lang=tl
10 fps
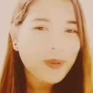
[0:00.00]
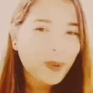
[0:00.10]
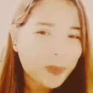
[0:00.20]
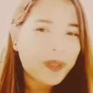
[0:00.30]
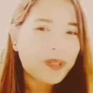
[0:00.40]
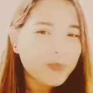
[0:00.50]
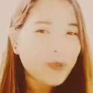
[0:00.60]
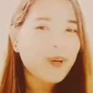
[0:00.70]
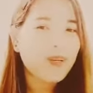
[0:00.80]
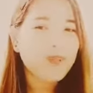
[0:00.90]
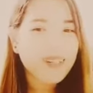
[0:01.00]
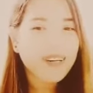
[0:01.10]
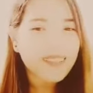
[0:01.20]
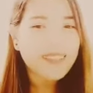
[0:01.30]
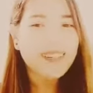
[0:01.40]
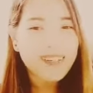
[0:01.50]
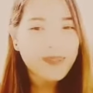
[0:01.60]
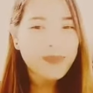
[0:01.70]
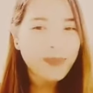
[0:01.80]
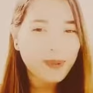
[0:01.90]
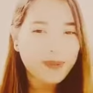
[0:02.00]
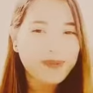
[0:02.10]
cooperate po kayo sa kanila, ganun po.